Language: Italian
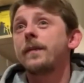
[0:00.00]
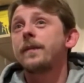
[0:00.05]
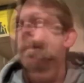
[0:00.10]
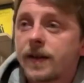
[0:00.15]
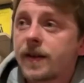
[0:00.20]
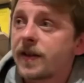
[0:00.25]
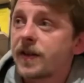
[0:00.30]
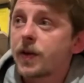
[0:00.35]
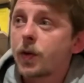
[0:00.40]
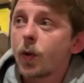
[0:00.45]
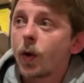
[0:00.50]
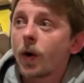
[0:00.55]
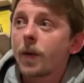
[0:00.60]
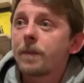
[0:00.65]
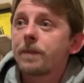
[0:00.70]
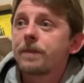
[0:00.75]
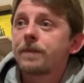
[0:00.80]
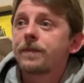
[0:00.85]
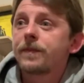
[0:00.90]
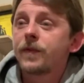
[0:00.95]
Sei sicuro?
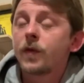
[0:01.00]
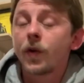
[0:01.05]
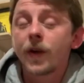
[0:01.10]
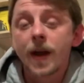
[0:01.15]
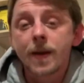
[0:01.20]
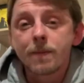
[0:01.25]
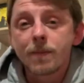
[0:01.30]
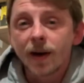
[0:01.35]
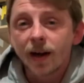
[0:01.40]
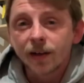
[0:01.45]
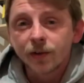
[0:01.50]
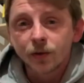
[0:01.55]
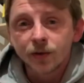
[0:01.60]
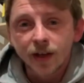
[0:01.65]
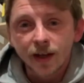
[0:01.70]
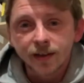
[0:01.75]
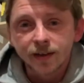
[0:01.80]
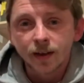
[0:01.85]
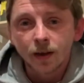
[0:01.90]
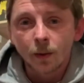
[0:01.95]
Non hai imparato
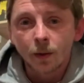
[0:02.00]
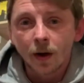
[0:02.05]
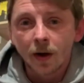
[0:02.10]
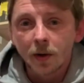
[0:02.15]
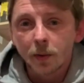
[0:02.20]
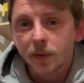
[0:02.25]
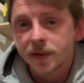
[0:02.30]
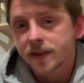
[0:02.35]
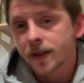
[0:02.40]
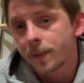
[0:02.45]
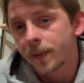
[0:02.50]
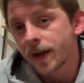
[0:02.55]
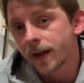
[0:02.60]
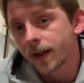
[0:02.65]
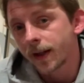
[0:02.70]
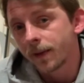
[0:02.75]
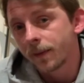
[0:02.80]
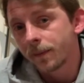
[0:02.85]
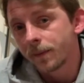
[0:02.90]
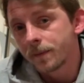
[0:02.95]
niente da un anno a questa
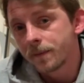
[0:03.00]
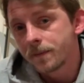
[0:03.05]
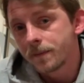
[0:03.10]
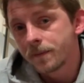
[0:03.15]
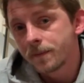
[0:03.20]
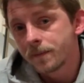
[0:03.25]
parte?